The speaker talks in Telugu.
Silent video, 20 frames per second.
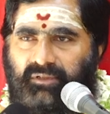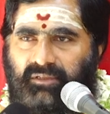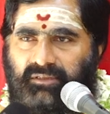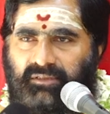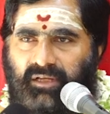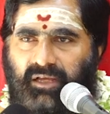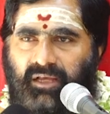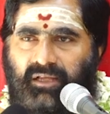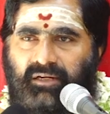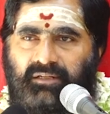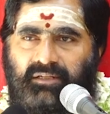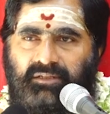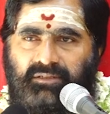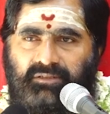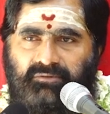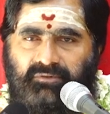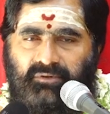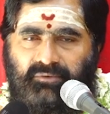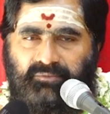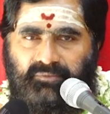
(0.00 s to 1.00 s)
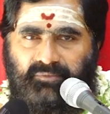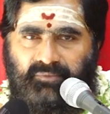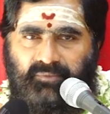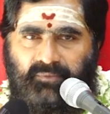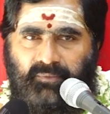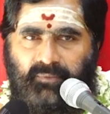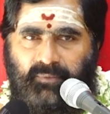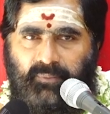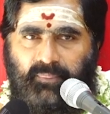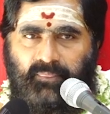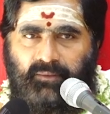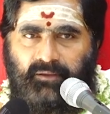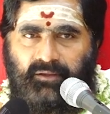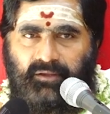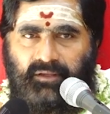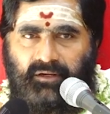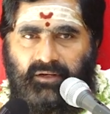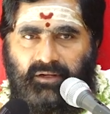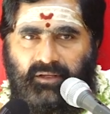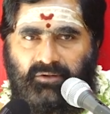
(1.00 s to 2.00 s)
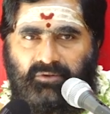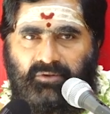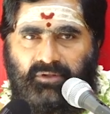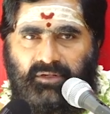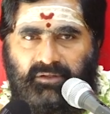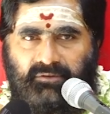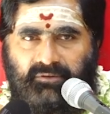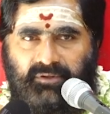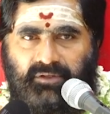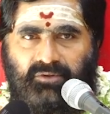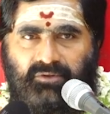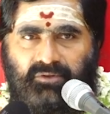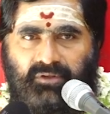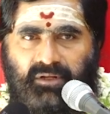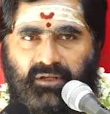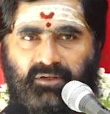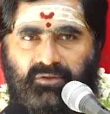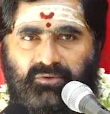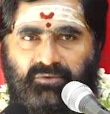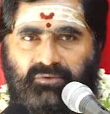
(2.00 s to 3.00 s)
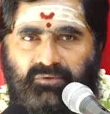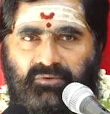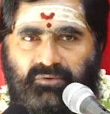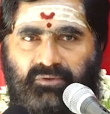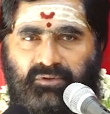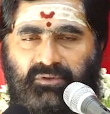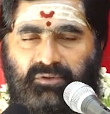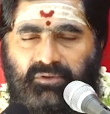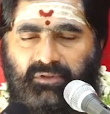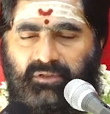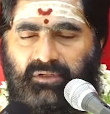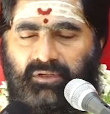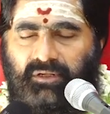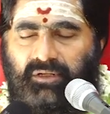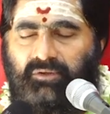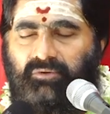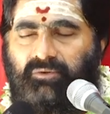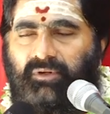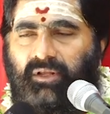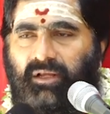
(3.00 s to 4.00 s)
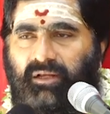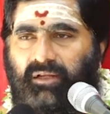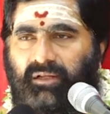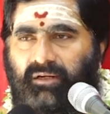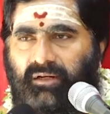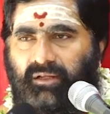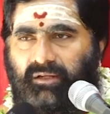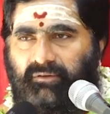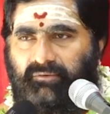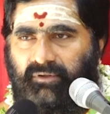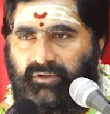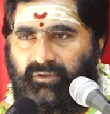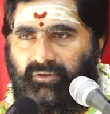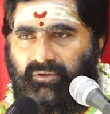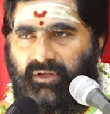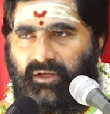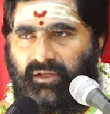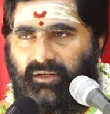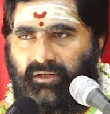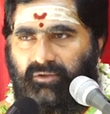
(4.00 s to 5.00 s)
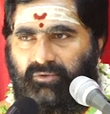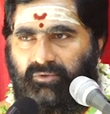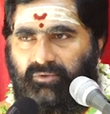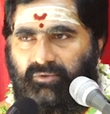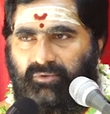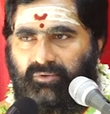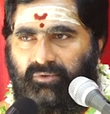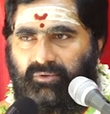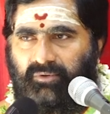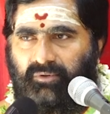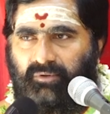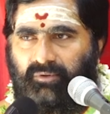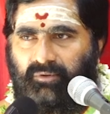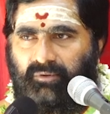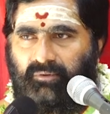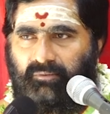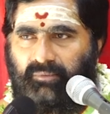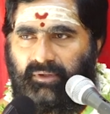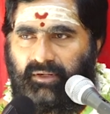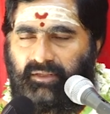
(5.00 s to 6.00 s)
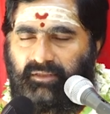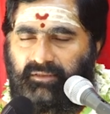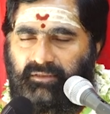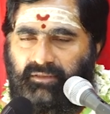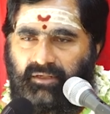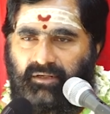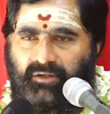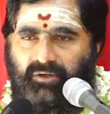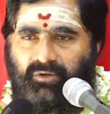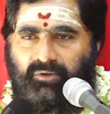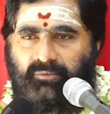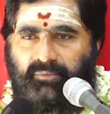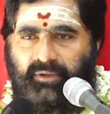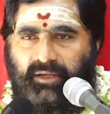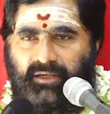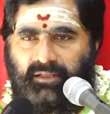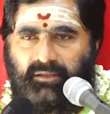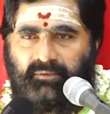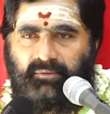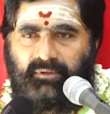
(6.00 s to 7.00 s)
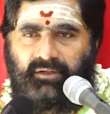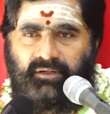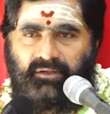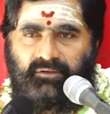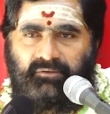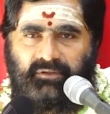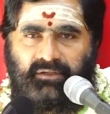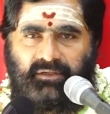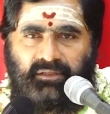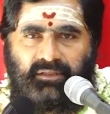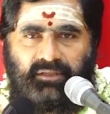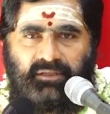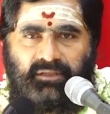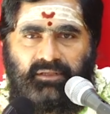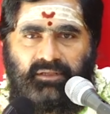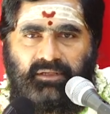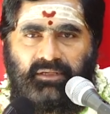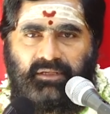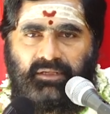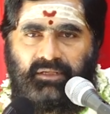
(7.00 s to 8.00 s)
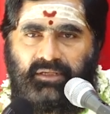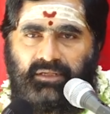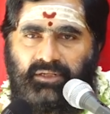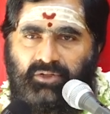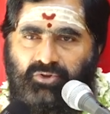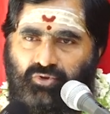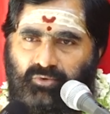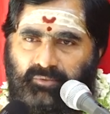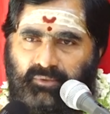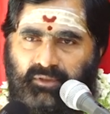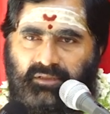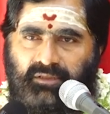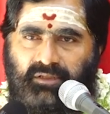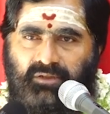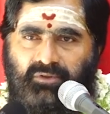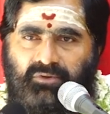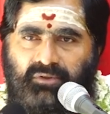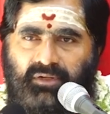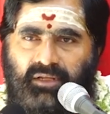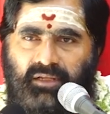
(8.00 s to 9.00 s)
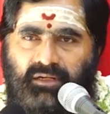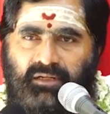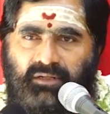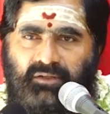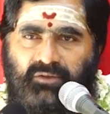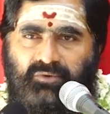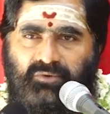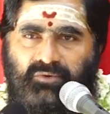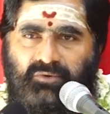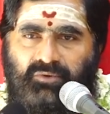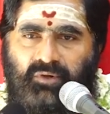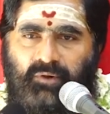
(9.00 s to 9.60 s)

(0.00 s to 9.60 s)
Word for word: నచాన్యస్త్వం నేను నీవై ఉన్నాను నీవు నాకన్నా వేరుగా లేవు మన ఇద్దరిలో భేదం అనేటువంటిది ఇసుమంత కూడా లేదు